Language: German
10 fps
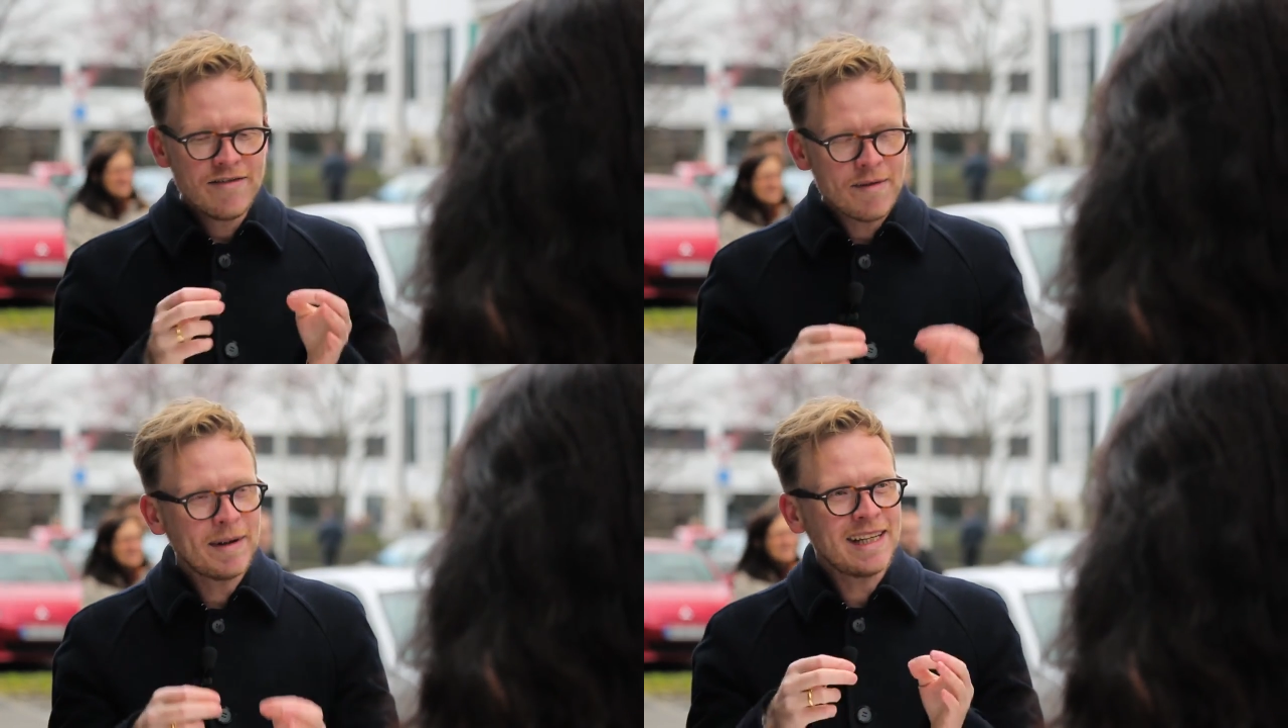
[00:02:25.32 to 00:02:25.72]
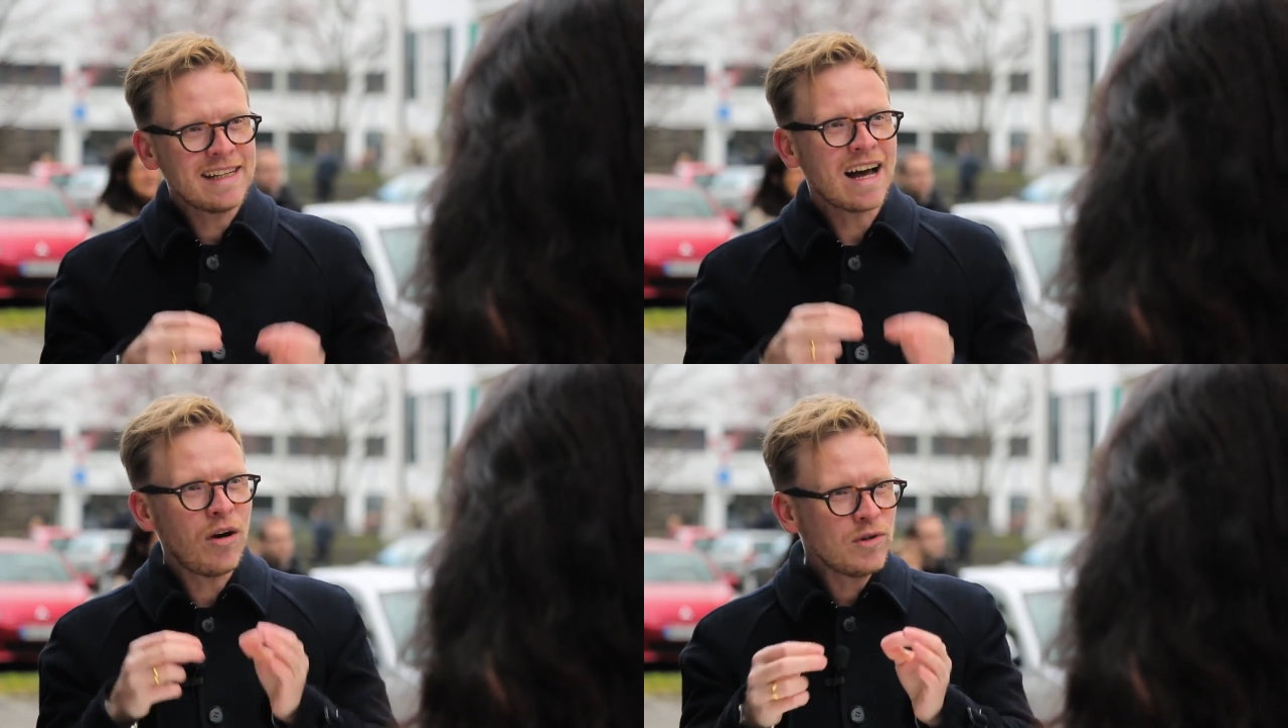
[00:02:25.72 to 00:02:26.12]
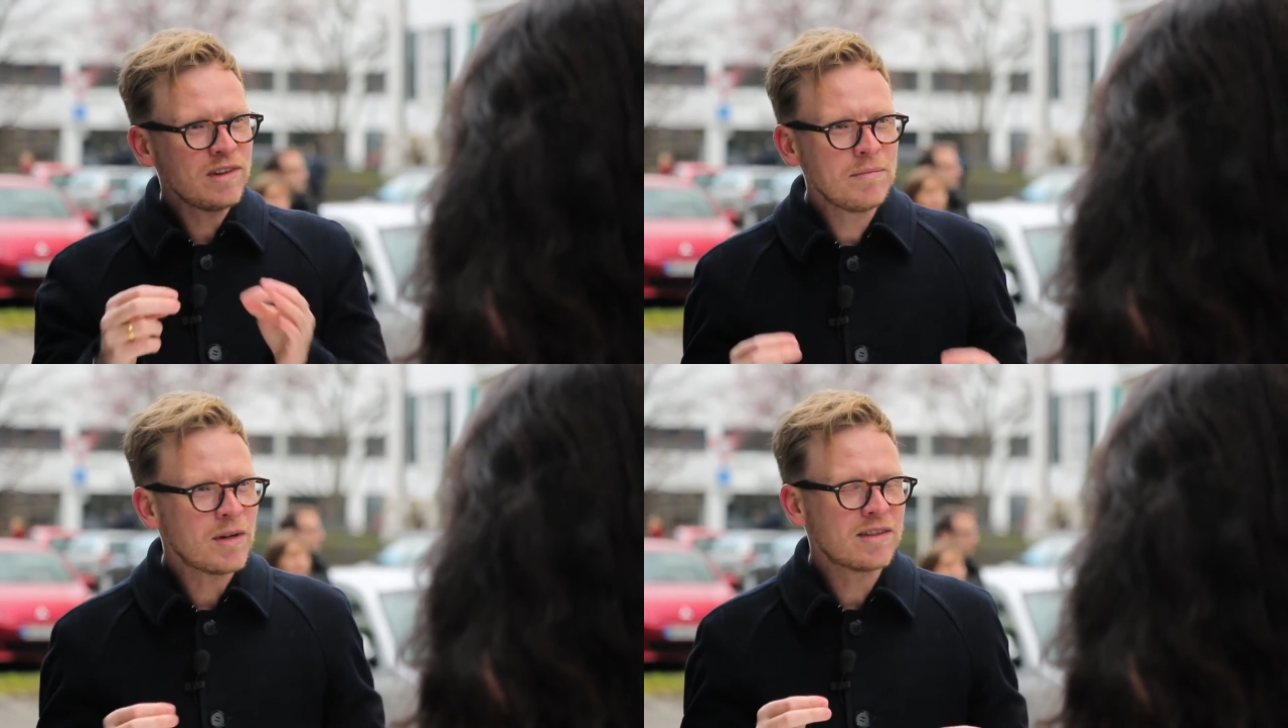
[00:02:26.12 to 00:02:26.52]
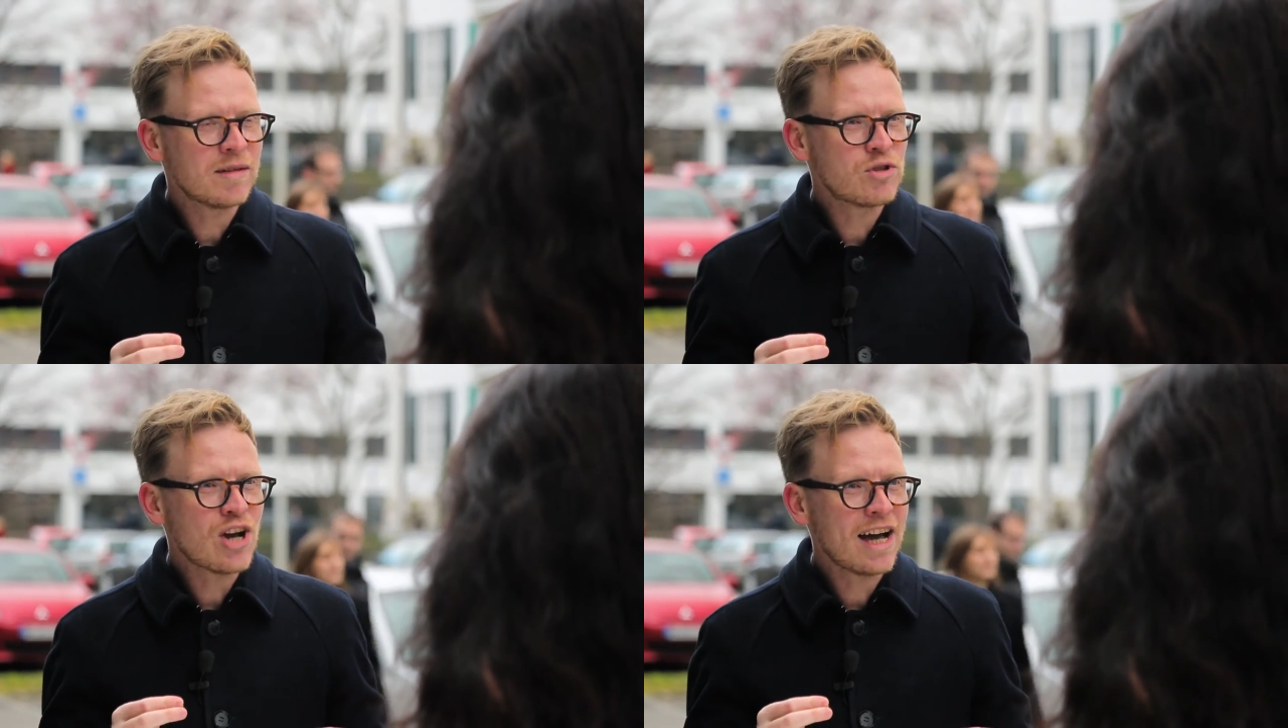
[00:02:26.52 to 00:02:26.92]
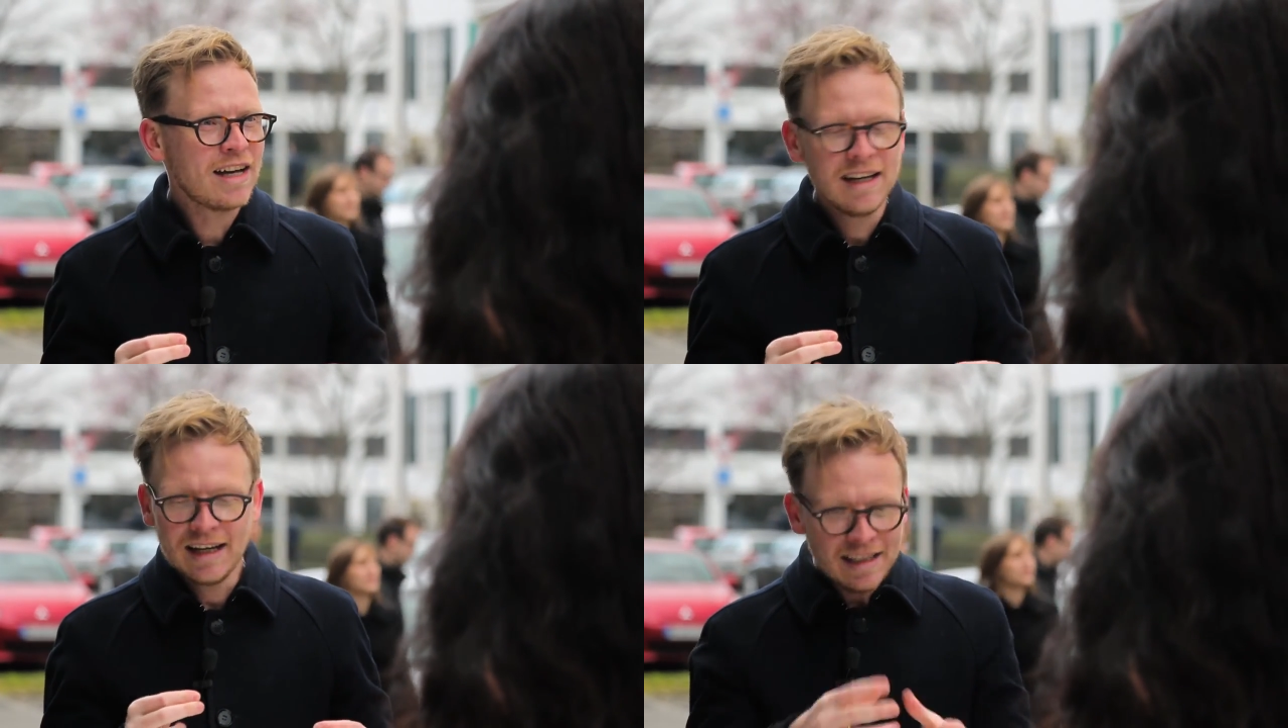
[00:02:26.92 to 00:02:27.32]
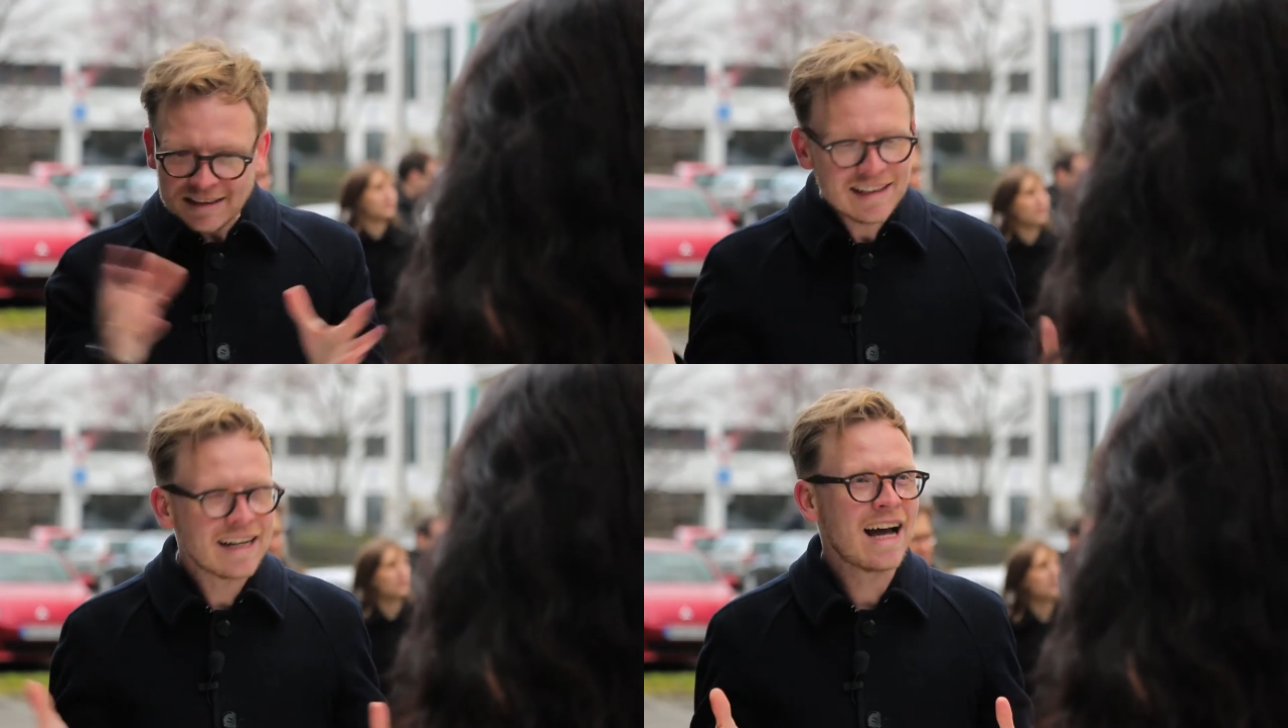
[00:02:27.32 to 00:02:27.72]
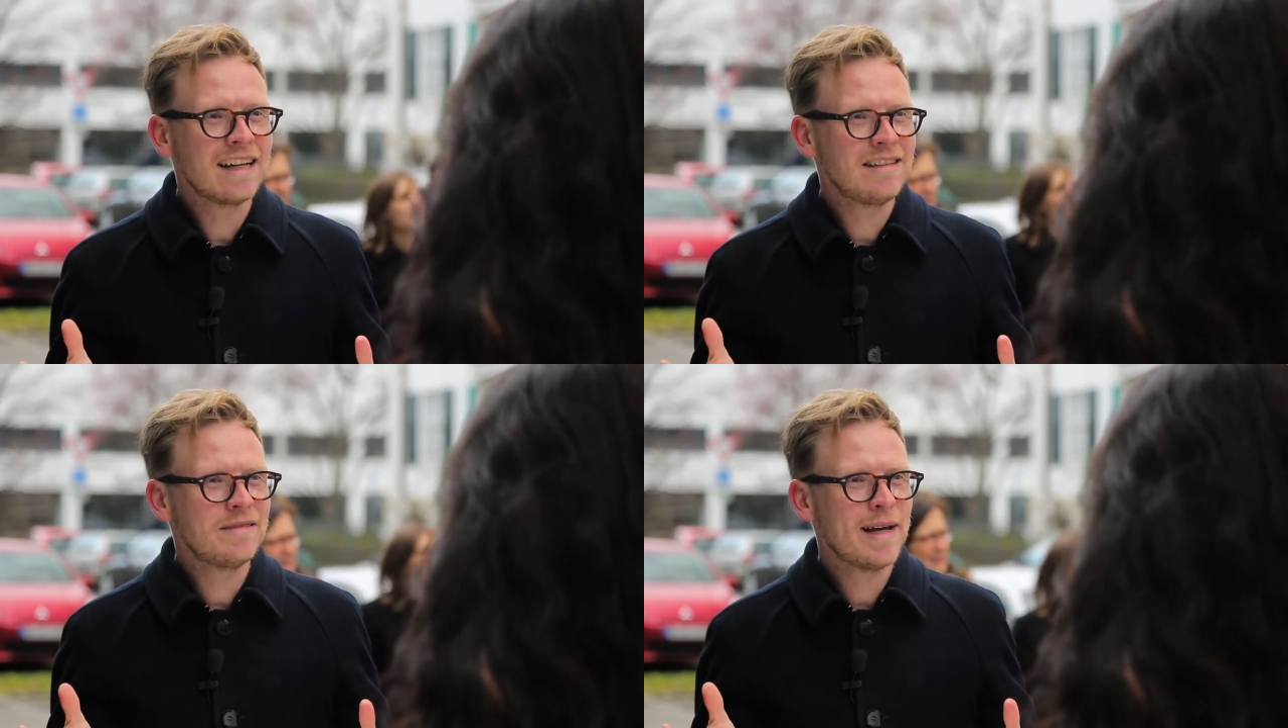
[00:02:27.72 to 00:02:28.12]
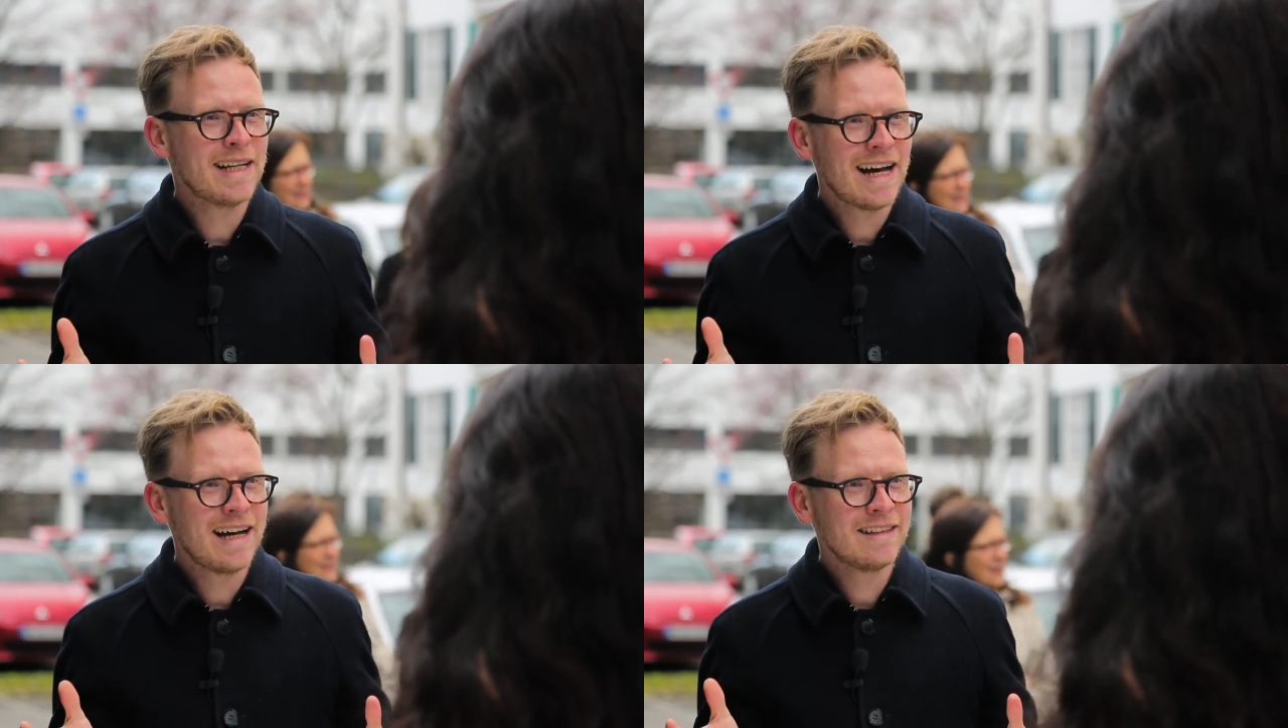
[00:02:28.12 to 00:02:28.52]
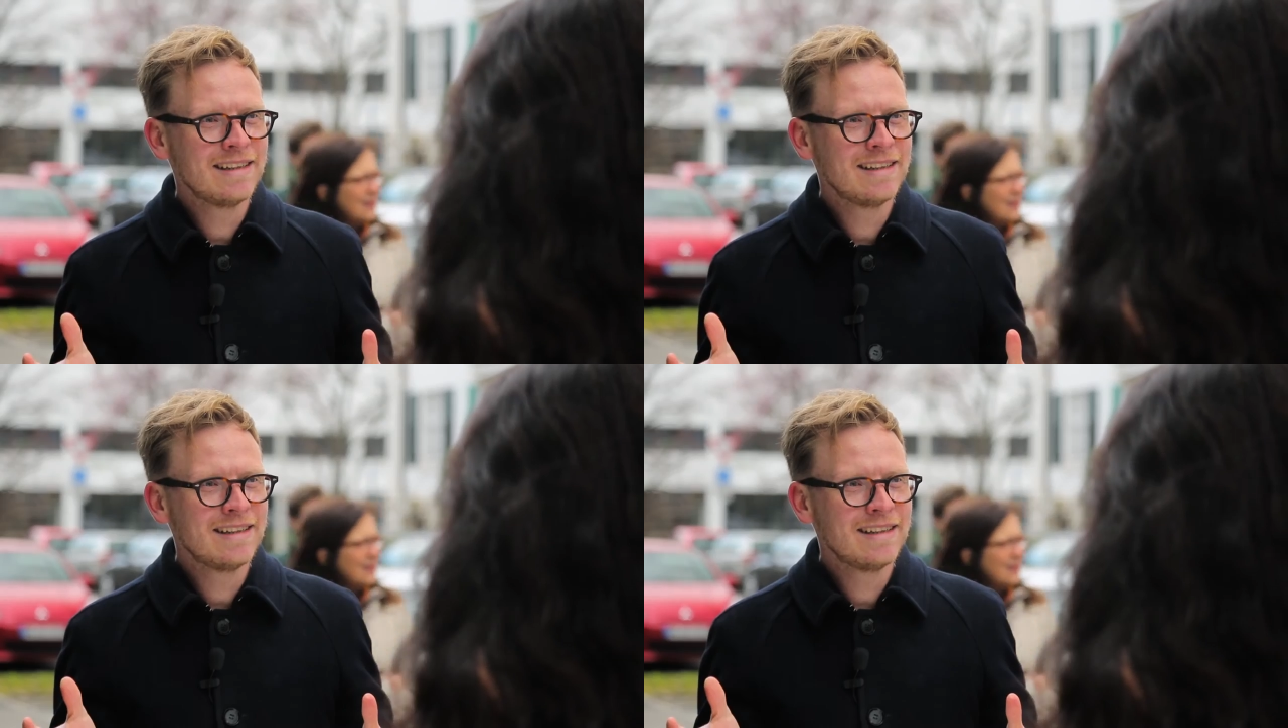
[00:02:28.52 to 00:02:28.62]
wenn man den rausnimmt aus dem Schach, ist da gar nichts mehr da.